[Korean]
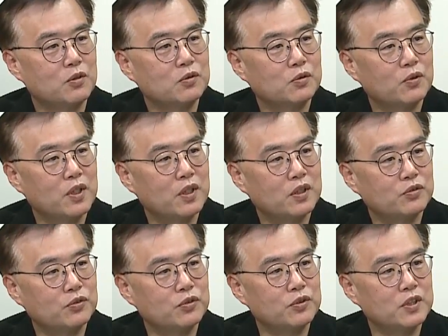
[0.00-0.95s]
정도의
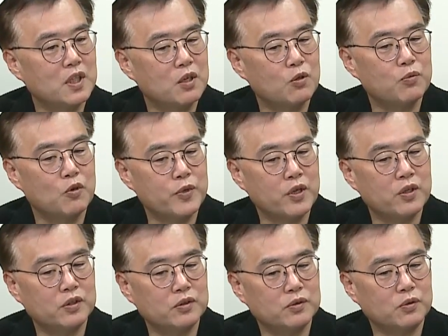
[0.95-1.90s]
수순이라고
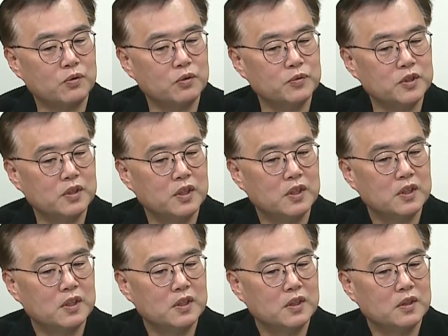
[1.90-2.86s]
보면 조금은
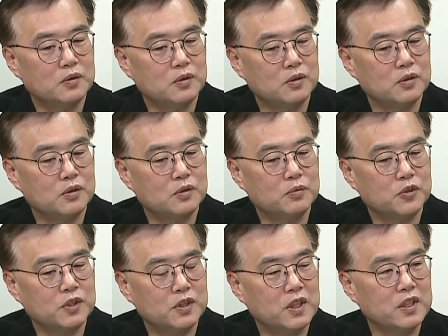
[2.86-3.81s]

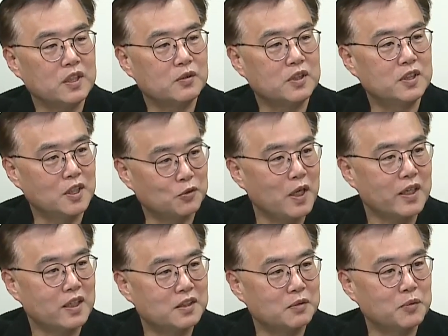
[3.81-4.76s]
어뭐 시장이 기대도
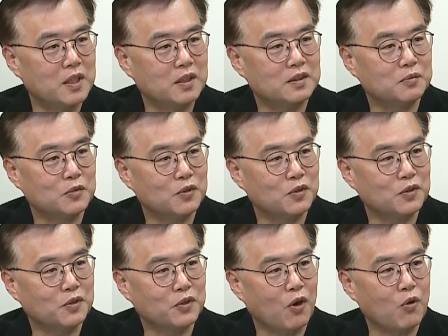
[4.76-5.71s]
안 했지만
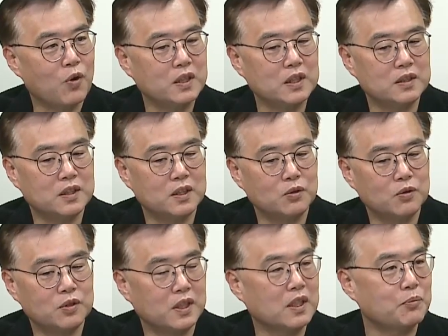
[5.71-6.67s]
뭐 결과
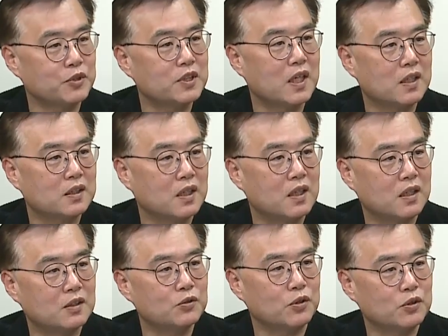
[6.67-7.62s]
자체도 그렇게 나쁘진
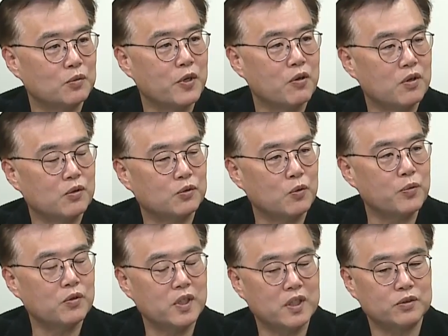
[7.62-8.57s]
않았다라는 쪽에 좀 평,
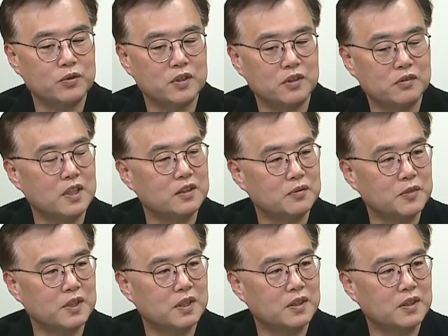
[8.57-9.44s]
총평을 내릴 수 있을 것 같습니다.